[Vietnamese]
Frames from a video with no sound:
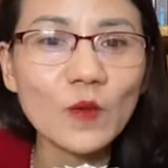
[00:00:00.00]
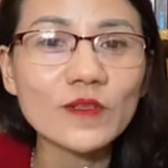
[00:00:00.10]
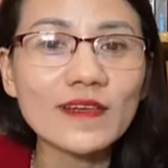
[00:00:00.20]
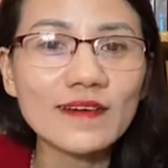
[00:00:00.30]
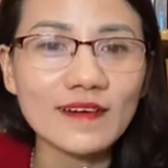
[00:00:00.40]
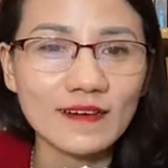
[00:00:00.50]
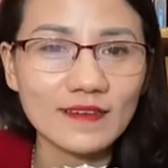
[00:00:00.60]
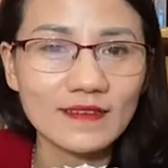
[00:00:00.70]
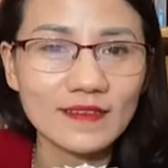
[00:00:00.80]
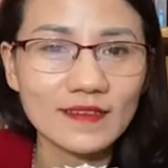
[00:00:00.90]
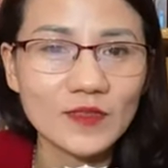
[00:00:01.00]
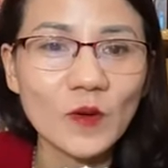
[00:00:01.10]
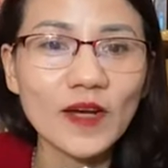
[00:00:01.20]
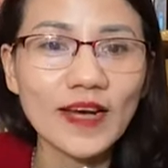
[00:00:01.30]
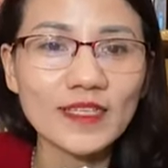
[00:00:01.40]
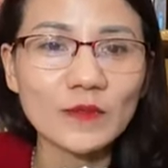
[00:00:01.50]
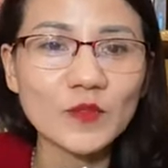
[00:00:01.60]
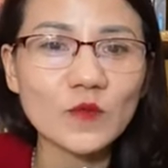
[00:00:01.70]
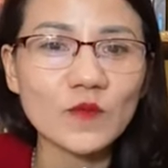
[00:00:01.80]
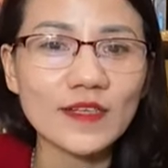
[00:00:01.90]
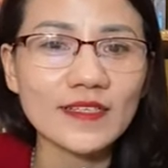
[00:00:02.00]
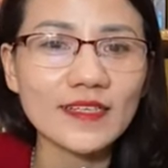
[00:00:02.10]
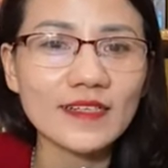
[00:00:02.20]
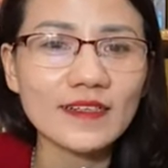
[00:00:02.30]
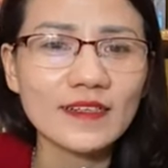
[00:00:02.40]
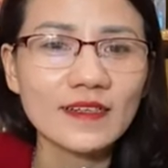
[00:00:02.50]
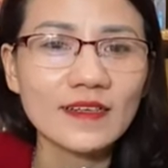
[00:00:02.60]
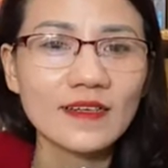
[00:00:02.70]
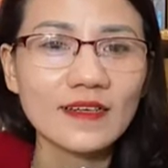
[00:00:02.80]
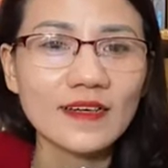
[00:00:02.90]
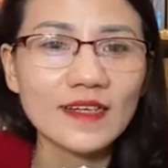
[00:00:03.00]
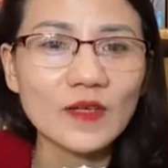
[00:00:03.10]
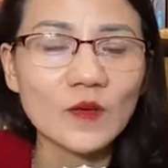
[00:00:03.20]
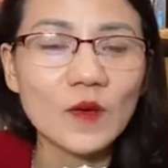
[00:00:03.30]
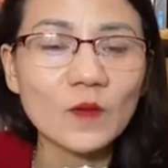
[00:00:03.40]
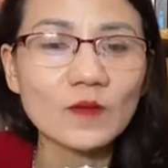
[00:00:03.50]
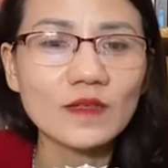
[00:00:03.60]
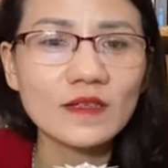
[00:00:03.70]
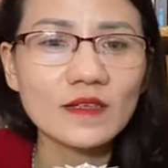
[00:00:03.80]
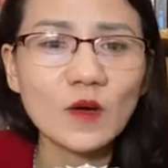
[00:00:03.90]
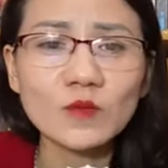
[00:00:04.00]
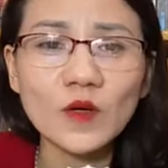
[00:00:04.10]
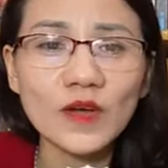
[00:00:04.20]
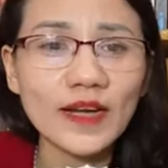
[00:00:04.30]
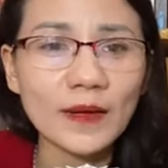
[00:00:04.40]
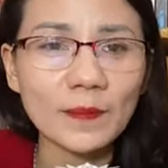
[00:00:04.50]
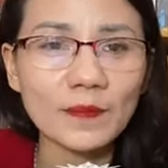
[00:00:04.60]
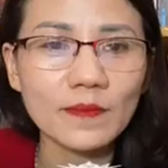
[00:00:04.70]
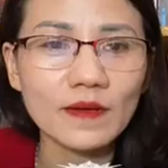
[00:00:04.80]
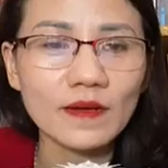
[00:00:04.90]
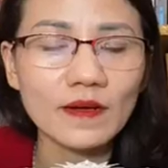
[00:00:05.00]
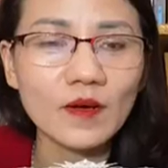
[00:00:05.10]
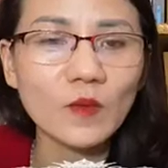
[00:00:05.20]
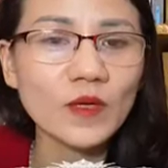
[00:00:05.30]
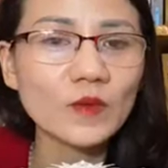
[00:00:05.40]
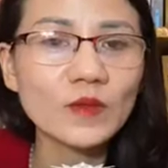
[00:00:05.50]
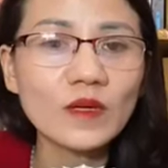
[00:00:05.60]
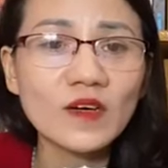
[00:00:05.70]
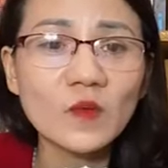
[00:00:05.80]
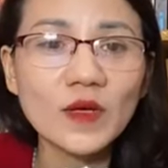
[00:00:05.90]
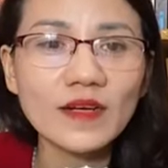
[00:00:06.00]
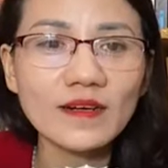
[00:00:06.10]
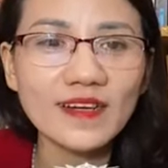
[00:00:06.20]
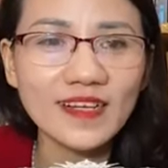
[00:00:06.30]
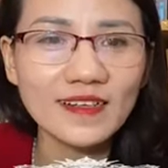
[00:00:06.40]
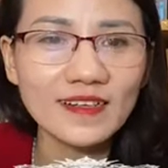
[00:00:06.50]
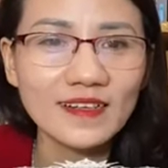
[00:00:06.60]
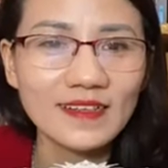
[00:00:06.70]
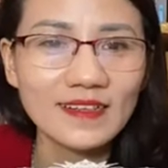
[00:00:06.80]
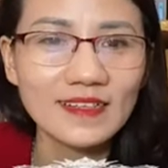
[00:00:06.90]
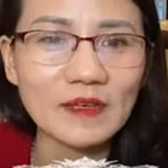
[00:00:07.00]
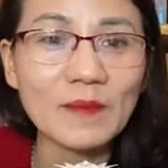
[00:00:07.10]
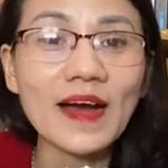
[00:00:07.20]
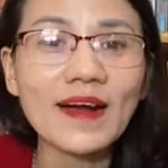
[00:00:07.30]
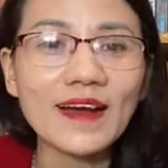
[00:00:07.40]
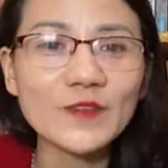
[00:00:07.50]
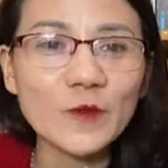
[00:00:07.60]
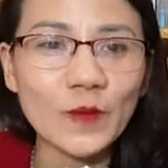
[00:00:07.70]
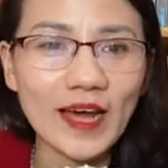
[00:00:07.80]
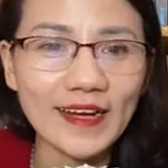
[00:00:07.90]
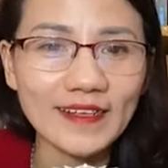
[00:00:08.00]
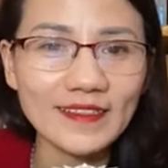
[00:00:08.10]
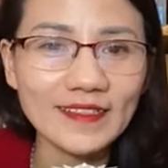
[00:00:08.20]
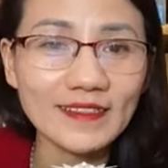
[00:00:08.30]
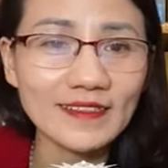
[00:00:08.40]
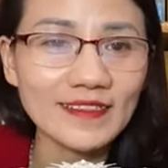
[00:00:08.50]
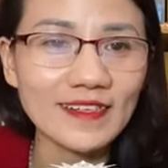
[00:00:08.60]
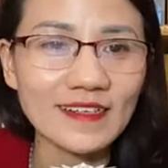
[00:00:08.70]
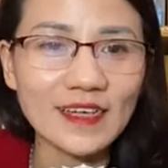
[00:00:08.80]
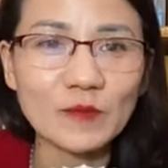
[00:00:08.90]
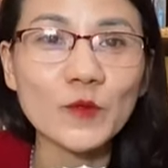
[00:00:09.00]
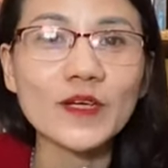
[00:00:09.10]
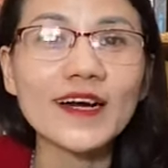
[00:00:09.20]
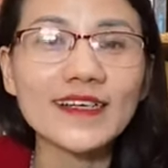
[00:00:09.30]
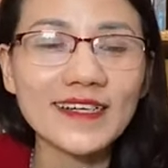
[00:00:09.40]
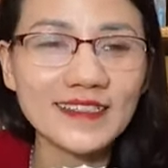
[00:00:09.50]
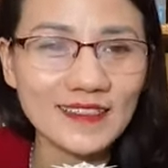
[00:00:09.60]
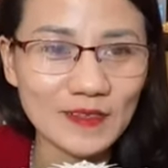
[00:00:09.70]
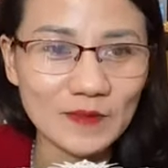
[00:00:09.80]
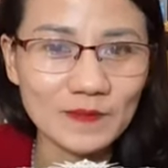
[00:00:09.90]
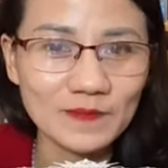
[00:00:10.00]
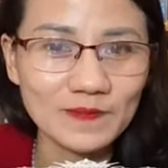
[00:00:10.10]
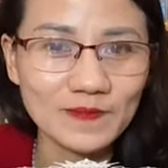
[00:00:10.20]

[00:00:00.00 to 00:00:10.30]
mà không có tích cực tối ngày tập trung vào những cái cái điều không không tốt đẹp không yêu thương không biết ơn ấy, thì ba cây trụm lại lại sẽ trở thành bụi cây anh chị ạ